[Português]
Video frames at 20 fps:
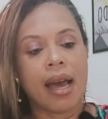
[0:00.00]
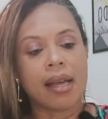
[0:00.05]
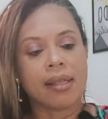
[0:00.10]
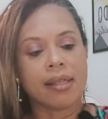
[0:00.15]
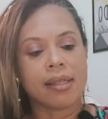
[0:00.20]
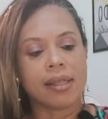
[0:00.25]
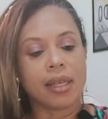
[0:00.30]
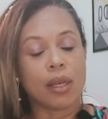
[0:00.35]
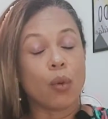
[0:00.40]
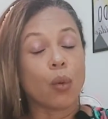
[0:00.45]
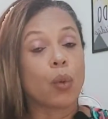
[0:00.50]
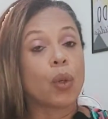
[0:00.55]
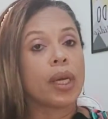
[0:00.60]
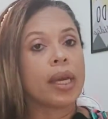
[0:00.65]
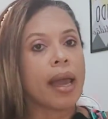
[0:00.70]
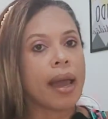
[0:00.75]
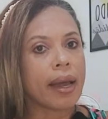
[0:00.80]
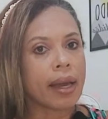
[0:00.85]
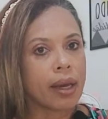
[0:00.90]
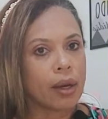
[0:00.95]
assim, o
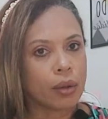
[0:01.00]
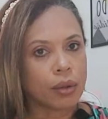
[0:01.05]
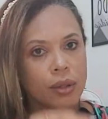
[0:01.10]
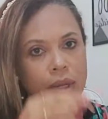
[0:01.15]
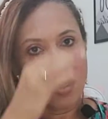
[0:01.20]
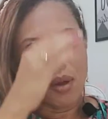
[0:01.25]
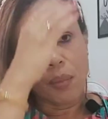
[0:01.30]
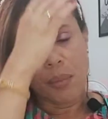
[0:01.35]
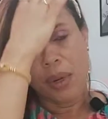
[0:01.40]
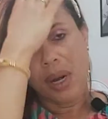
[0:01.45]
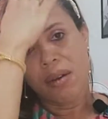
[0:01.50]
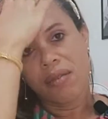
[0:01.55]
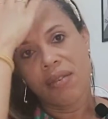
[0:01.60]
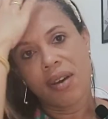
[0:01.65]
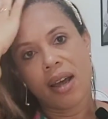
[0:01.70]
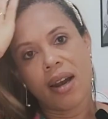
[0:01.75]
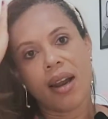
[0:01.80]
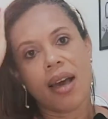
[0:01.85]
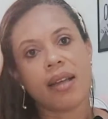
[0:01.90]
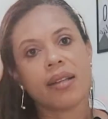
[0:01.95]
que é que eu tenho para
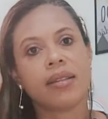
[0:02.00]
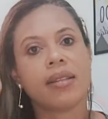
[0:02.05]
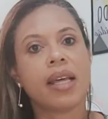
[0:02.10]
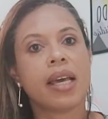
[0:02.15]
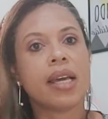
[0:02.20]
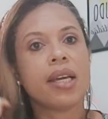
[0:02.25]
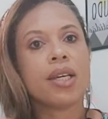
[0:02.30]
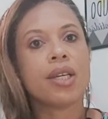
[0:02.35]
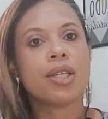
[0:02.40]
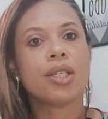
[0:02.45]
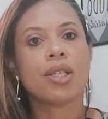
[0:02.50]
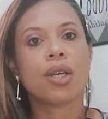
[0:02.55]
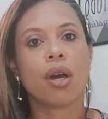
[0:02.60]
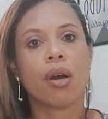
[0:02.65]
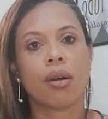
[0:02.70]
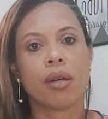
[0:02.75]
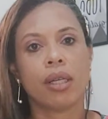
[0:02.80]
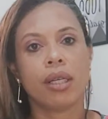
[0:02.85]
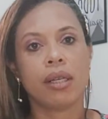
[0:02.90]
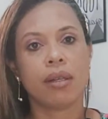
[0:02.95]
falar deste
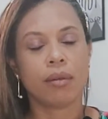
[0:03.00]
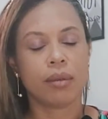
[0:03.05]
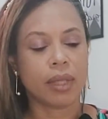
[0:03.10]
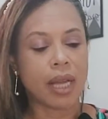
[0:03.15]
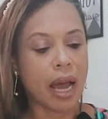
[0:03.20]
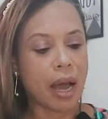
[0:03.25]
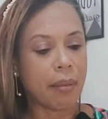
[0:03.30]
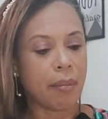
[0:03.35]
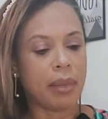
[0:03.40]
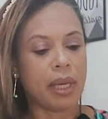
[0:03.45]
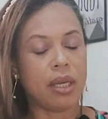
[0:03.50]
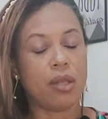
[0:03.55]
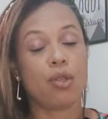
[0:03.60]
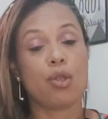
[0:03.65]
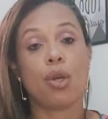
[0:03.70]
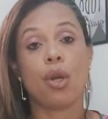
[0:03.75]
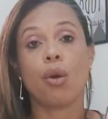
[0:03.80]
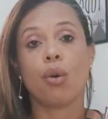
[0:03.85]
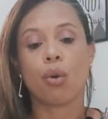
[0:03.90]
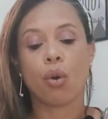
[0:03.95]
olhinho da
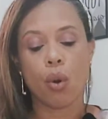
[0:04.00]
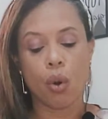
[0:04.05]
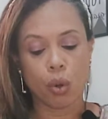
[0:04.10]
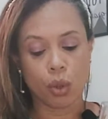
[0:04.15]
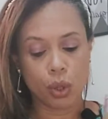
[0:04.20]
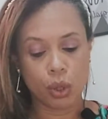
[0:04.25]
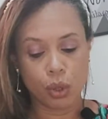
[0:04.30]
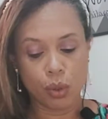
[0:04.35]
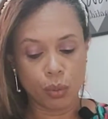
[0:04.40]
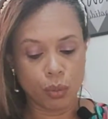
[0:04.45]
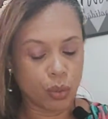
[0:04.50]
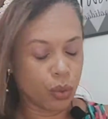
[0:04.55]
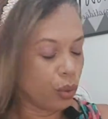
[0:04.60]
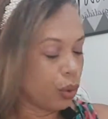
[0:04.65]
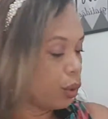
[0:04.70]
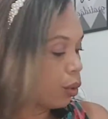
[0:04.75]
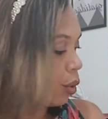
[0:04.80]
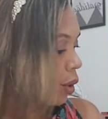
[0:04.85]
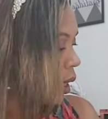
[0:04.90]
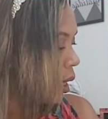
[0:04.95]
Mindy? Eu gosto
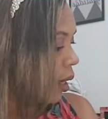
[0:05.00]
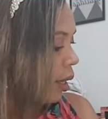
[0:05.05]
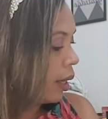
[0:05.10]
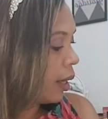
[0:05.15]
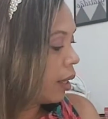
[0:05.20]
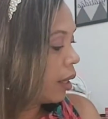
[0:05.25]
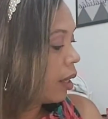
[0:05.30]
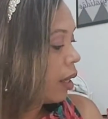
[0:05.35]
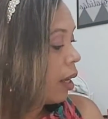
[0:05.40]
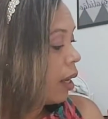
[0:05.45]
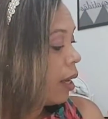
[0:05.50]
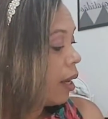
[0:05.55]
muito dele.